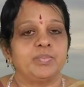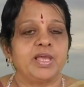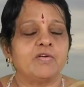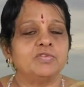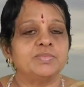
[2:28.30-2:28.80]

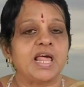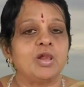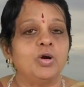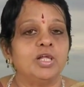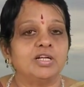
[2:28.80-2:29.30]
மிகவும்
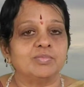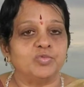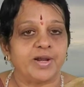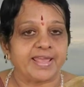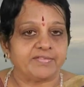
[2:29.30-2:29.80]

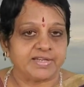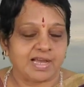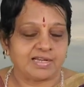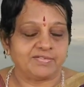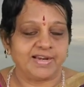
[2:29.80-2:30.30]
நல்லொழுக்கம்
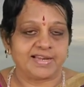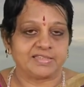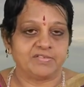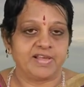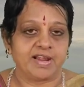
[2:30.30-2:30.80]
உடையவனாக
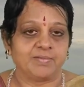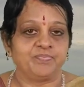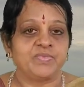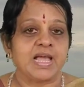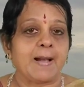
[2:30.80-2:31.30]
வளர்ந்து வரா
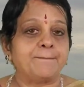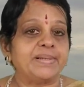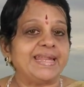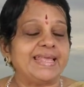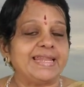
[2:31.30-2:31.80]

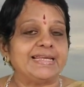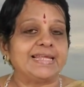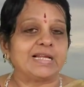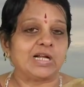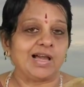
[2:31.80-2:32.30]
அப்படி
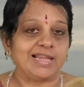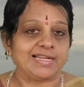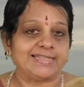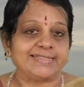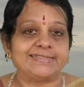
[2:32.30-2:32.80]
இருக்கிற
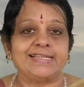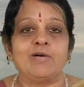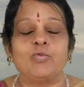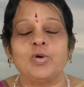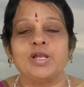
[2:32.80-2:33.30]
காலகட்டத்தில்
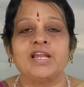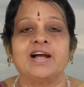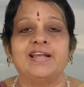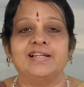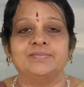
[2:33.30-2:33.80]
ஒரு
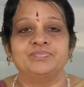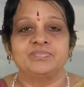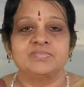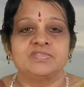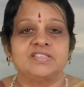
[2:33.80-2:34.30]
நாள்
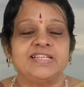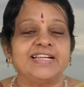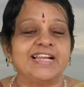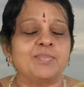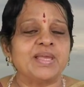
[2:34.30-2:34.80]

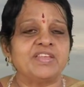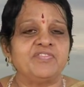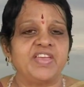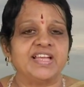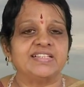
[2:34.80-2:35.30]

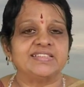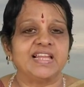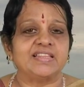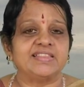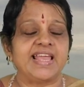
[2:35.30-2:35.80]
இளமையின்
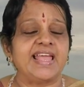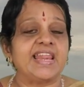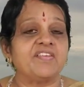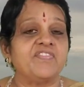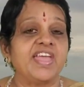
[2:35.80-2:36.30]
வேகத்தில்
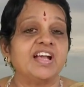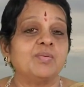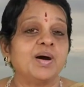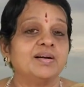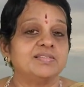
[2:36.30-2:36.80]
தேரை
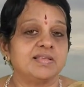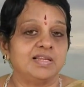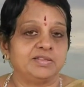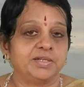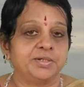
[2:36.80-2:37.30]
வேகமாக
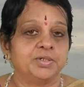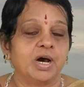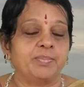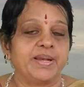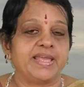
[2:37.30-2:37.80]
செலுத்தணும்
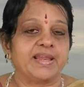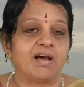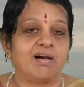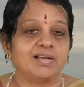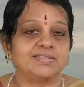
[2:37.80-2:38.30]
அப்படிங்கிற
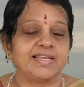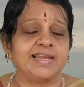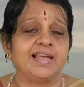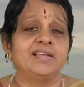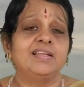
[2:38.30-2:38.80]

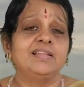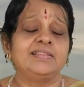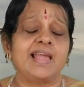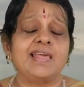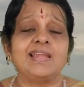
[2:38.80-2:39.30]
ஆசையில்
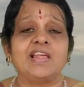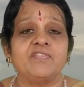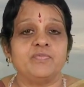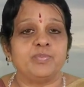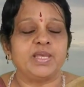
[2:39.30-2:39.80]
தேரில்
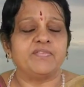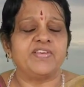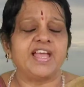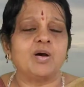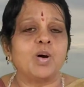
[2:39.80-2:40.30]
மிக
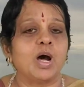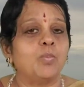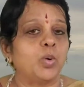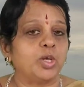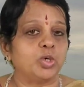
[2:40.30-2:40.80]

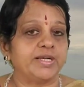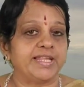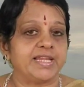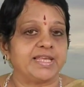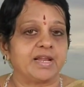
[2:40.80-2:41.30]
வேகமாக
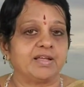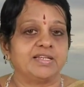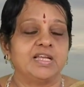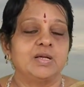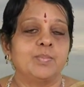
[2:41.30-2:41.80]
போய்கொண்டிருக்கிறான்
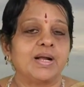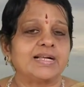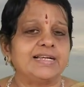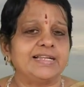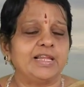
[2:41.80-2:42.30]

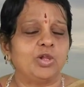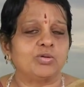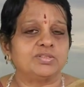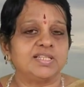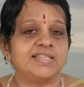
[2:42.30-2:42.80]
மக்கள்
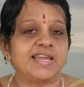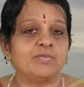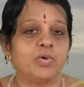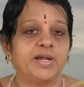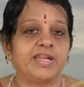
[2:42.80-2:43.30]
எல்லோரும் சிதறி
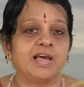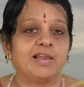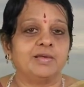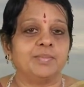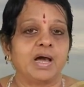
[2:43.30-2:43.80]

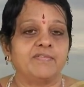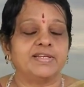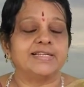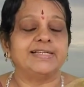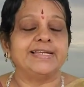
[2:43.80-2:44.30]
ஓடினாலும்
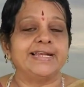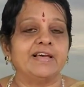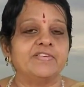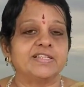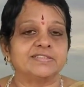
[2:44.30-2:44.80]
அவர்கள்
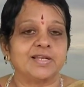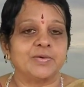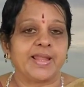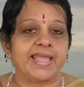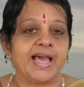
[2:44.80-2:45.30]

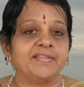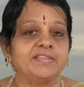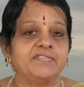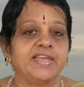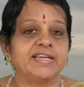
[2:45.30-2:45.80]
இளவரசனுடைய
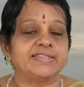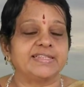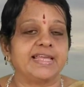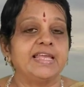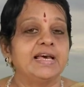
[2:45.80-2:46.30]
அந்த
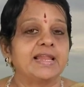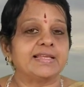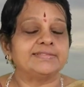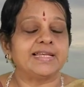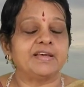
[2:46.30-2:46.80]
வேகத்தை
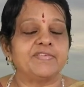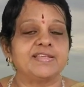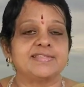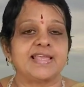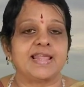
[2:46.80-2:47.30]

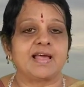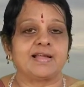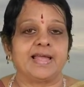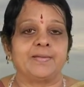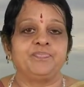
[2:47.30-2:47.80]
ரசிக்கவே
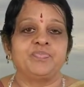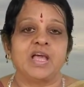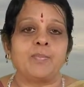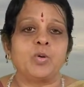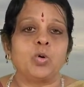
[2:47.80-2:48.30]
செய்கிறாங்க
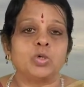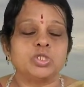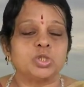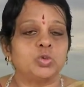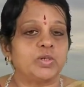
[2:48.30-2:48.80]
அப்போ
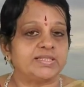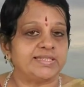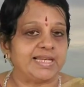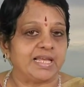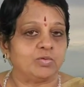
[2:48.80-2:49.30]
கொஞ்சம்
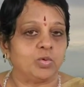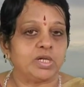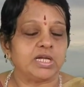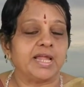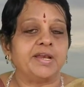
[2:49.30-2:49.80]
தூரத்தில்
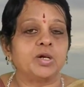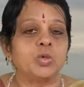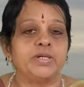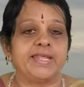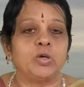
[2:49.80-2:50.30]
ஒரு
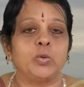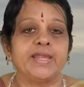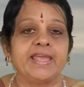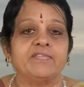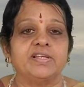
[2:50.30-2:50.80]
கன்றுக்குட்டி
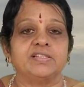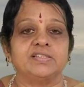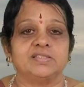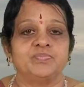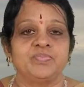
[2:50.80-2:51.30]
குறிக்க
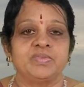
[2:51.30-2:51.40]
வருது